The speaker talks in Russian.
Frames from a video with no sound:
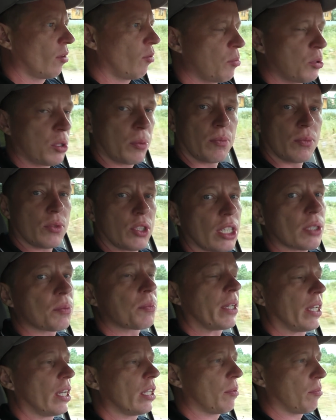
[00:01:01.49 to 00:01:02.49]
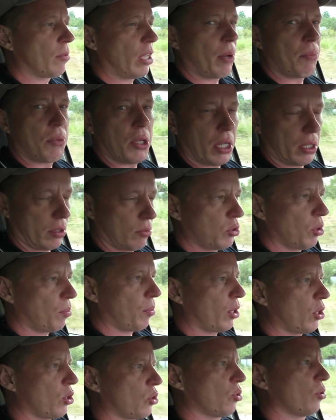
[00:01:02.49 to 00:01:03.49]
В общем, сейчас приедем на объект, все
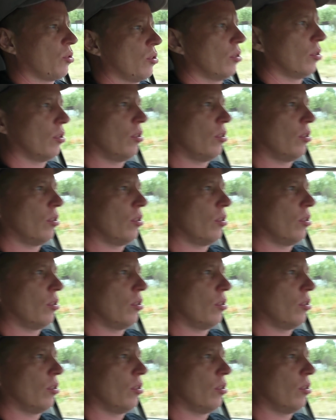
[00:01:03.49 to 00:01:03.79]
покажу.